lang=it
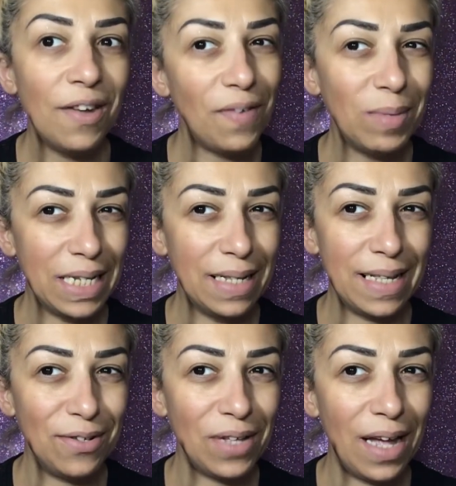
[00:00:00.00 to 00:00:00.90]
fammi del
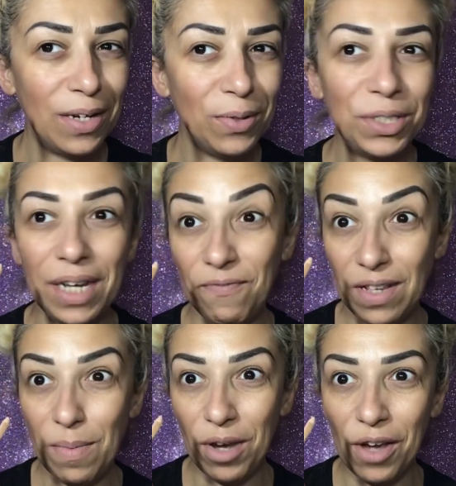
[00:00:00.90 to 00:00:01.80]
segno della croce e
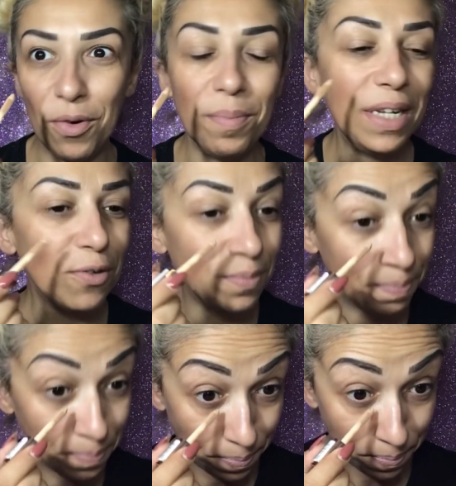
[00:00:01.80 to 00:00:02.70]
vediamo che
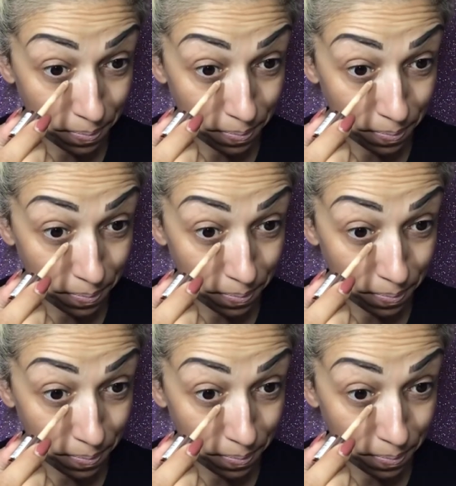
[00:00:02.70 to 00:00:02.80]
combino